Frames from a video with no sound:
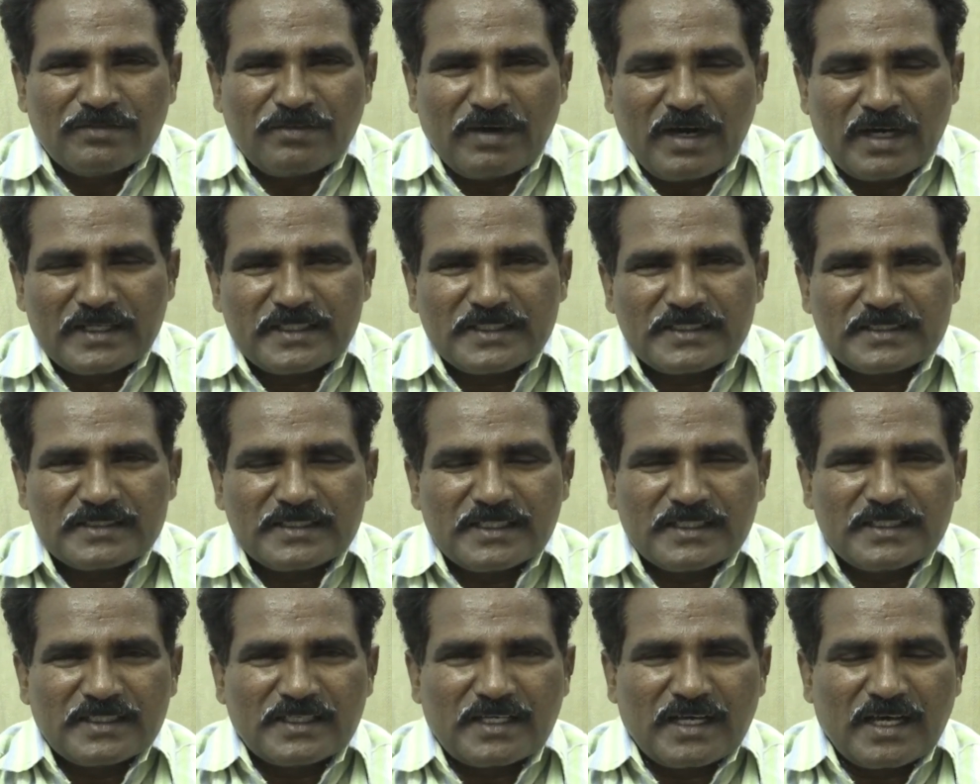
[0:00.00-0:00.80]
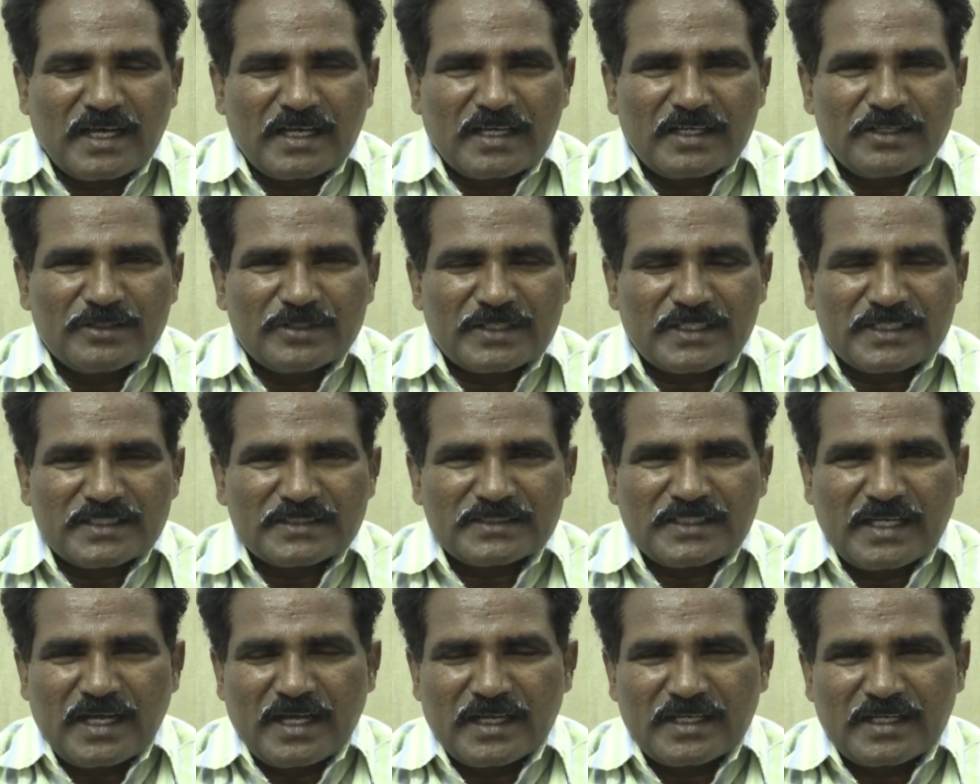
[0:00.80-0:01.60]
ఫారెస్ట్ అధికారుల యొక్క
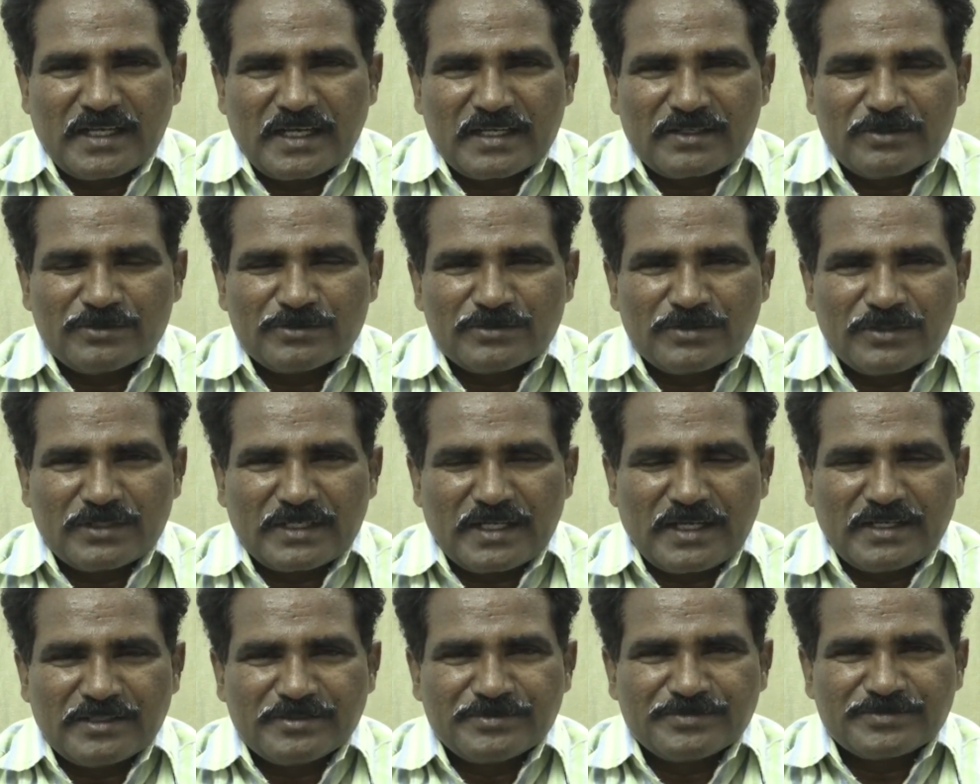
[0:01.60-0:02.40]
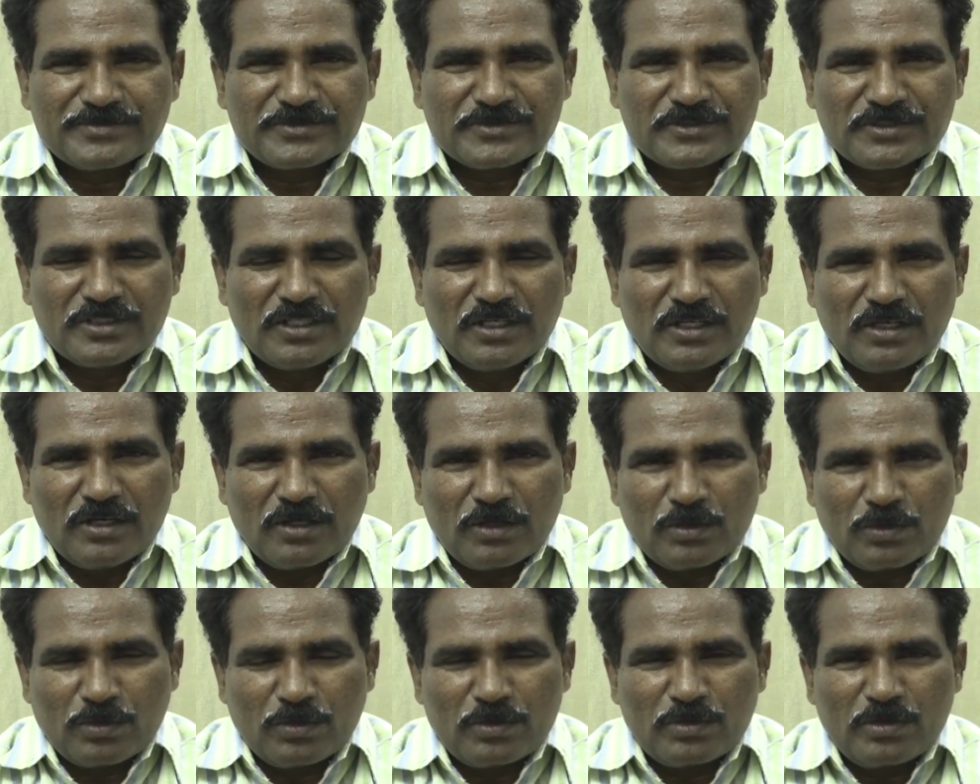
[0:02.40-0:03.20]
సహకారంతోన
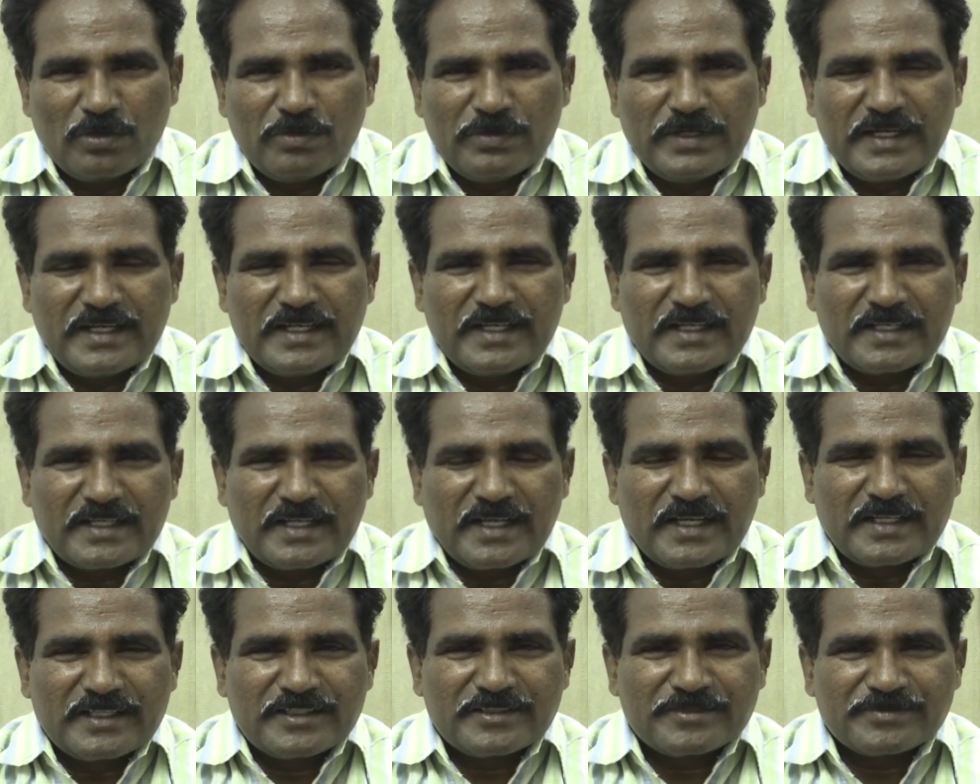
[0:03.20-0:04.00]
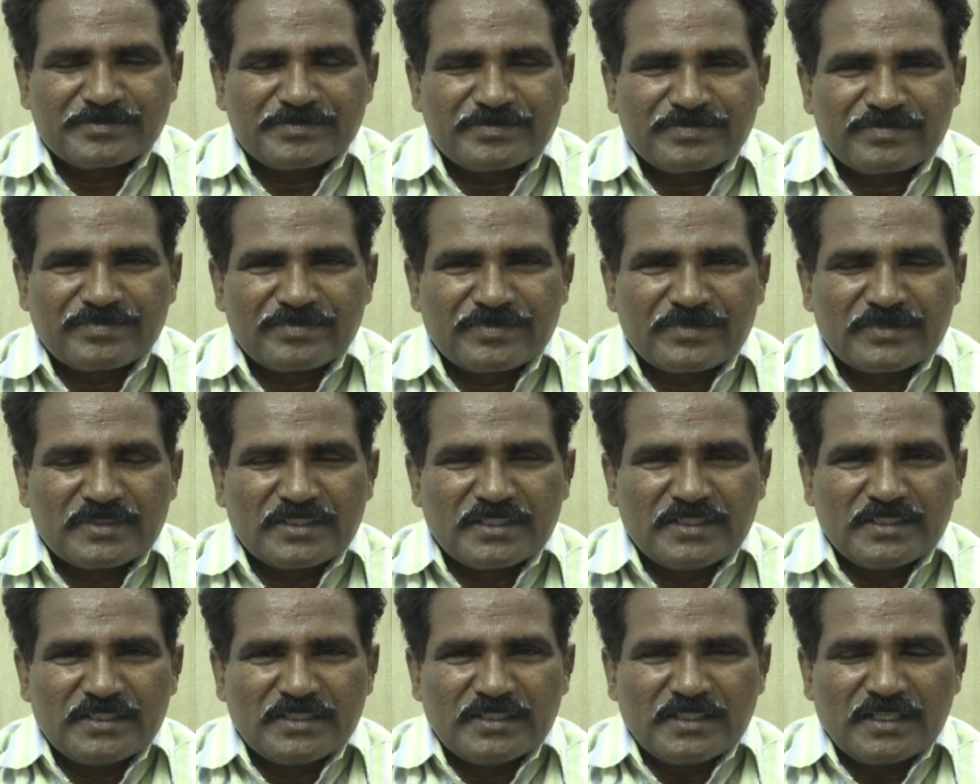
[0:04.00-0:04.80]
రోడ్లు వేయడం కానీ
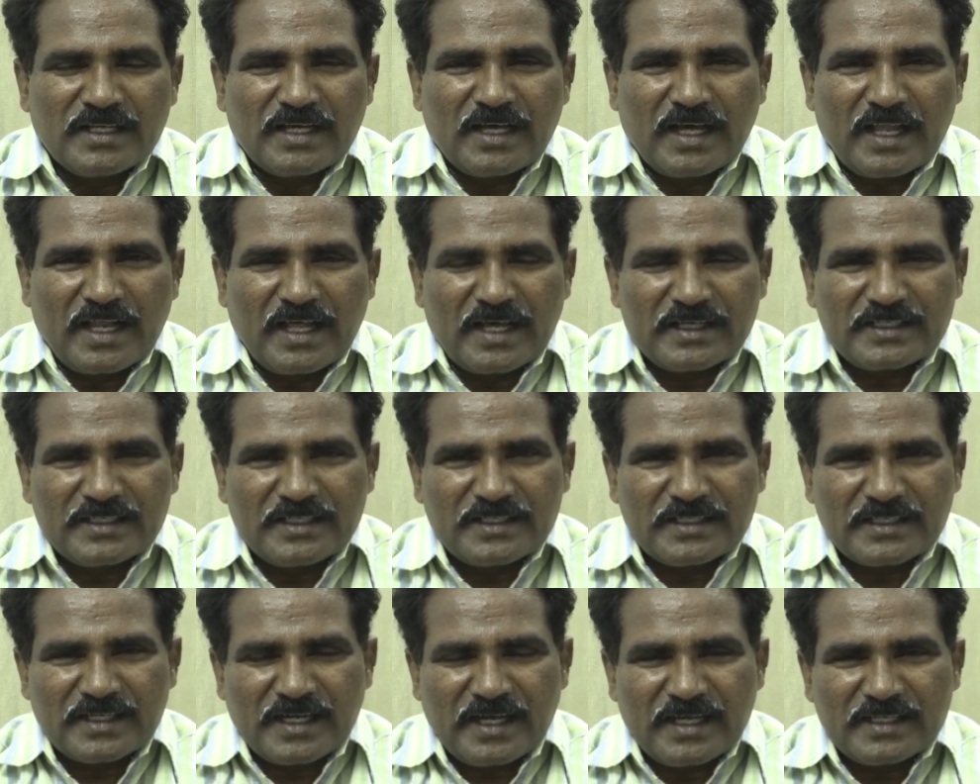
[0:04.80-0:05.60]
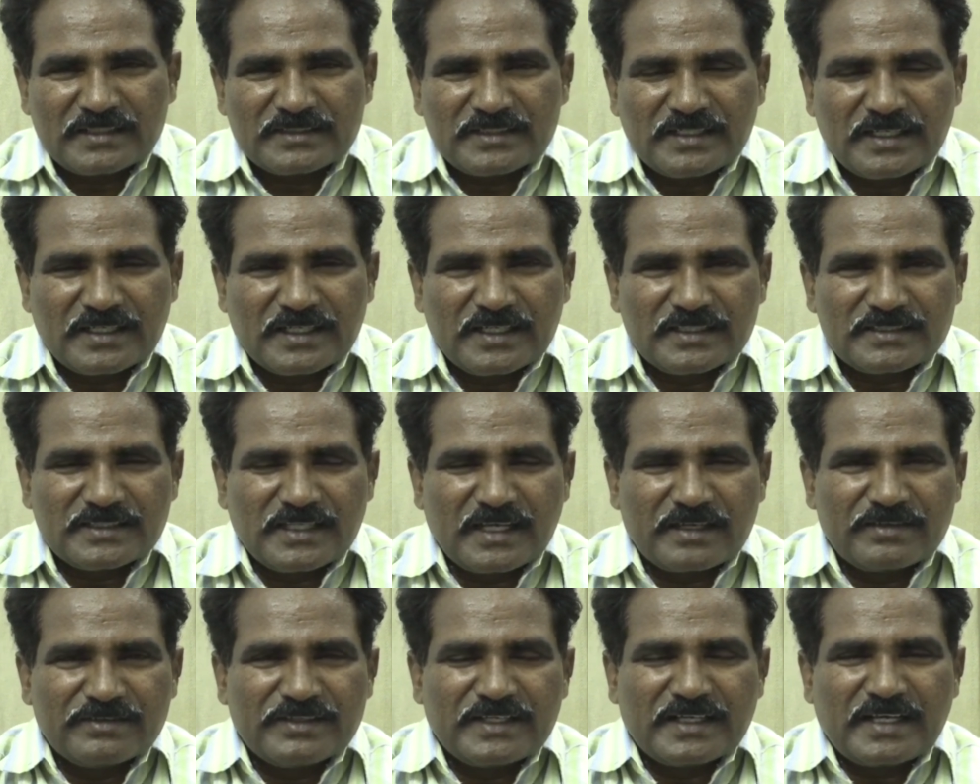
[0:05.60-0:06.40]
అలాగే రహస్యంగా
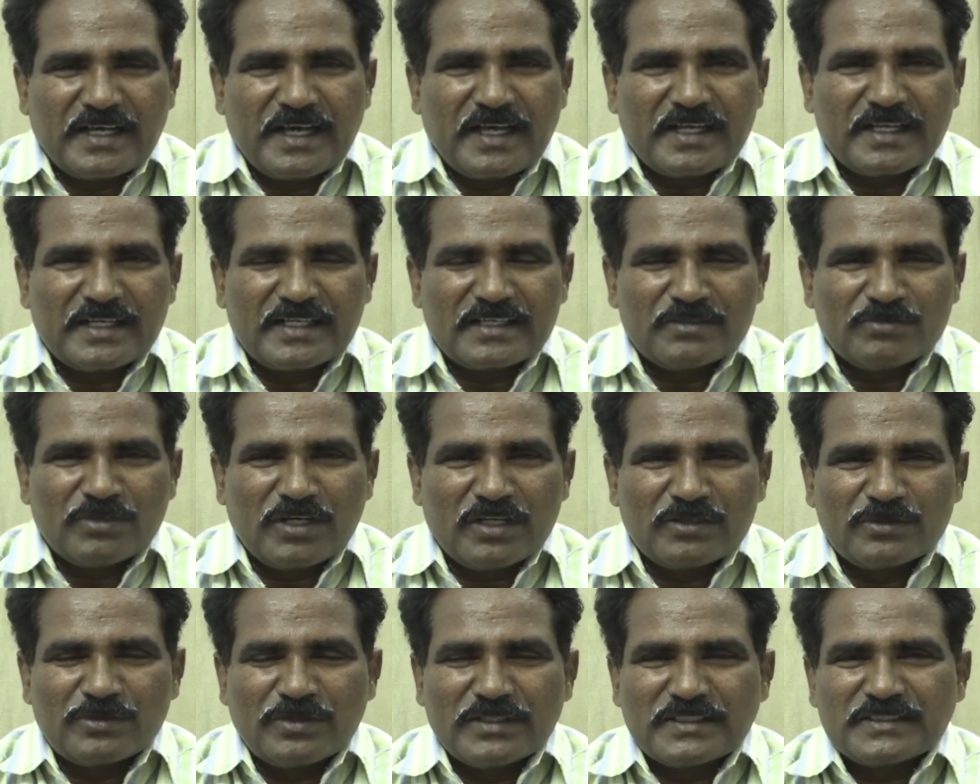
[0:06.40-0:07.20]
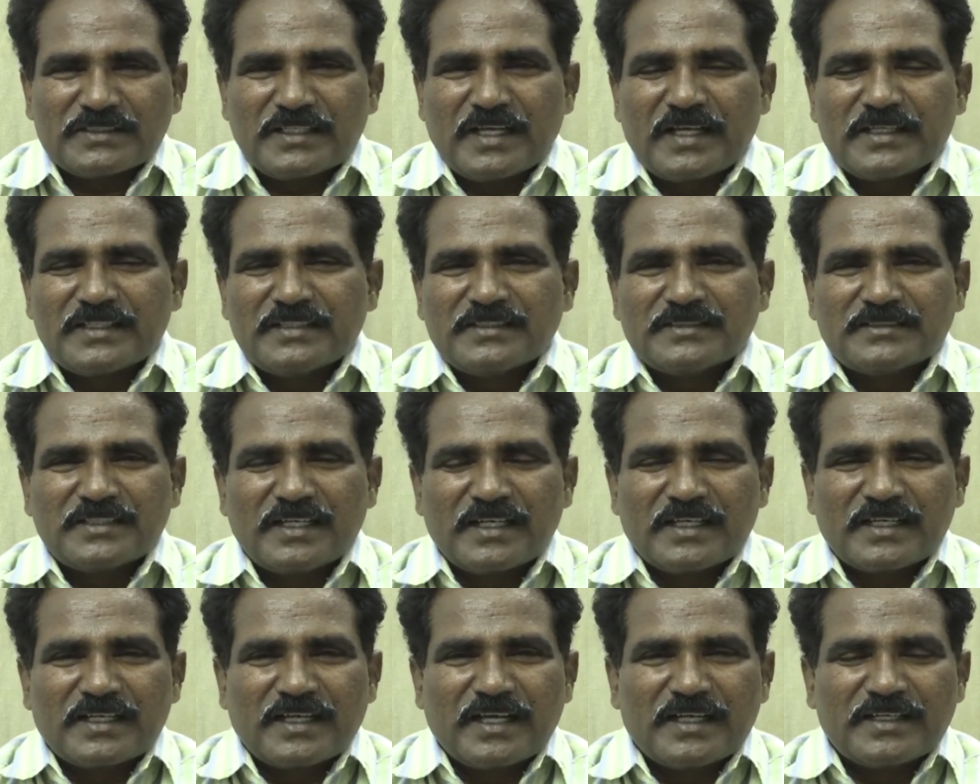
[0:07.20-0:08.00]
సర్వే కార్యక్రమాలు
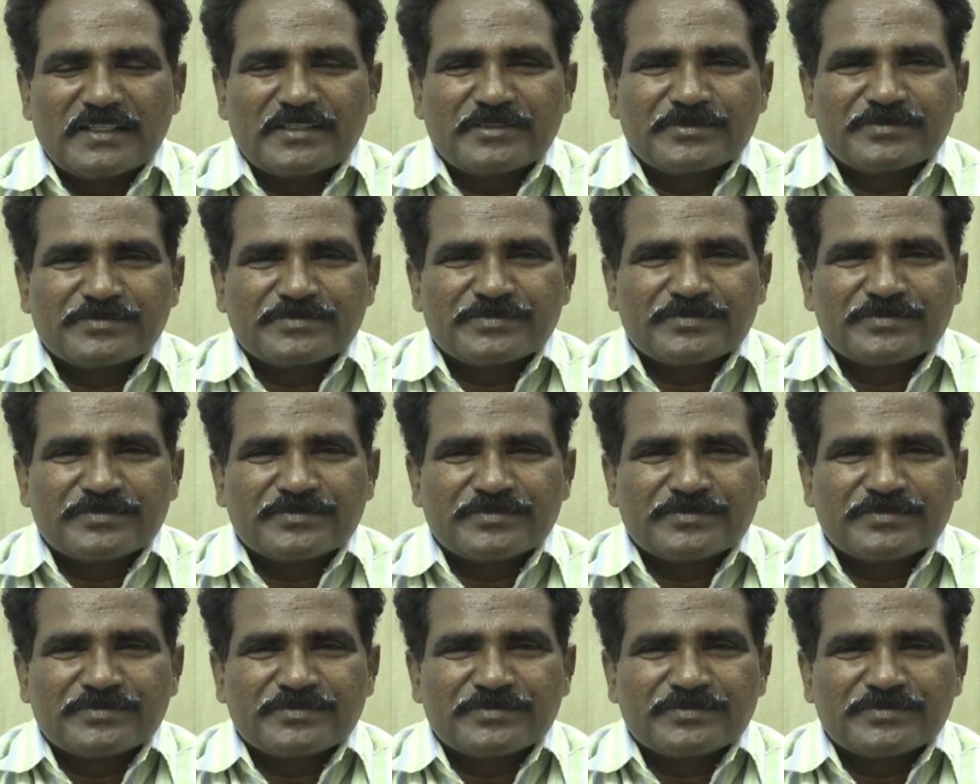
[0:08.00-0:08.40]
కొనసాగించడం కానీ